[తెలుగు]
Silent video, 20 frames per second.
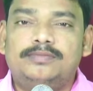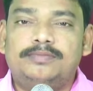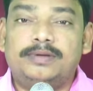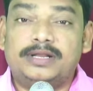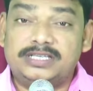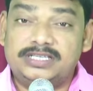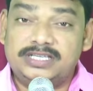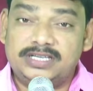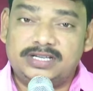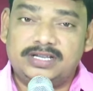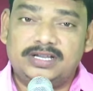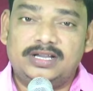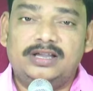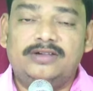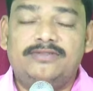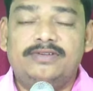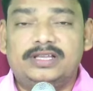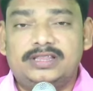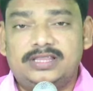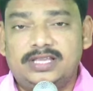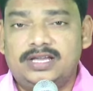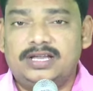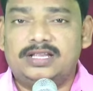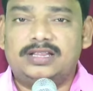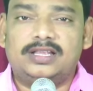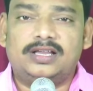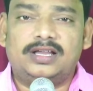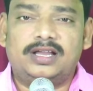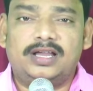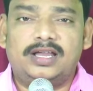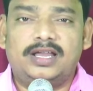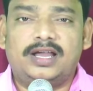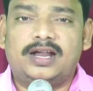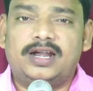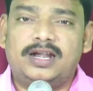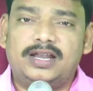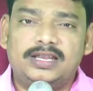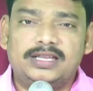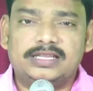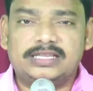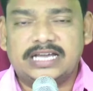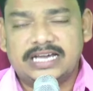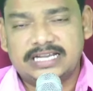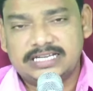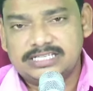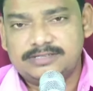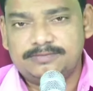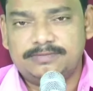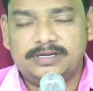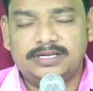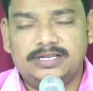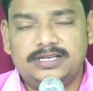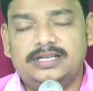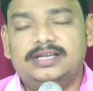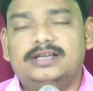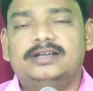ప్రత్యేకంగా వ్యక్తిగతంగా ఎక్కడైనా తారసపడినా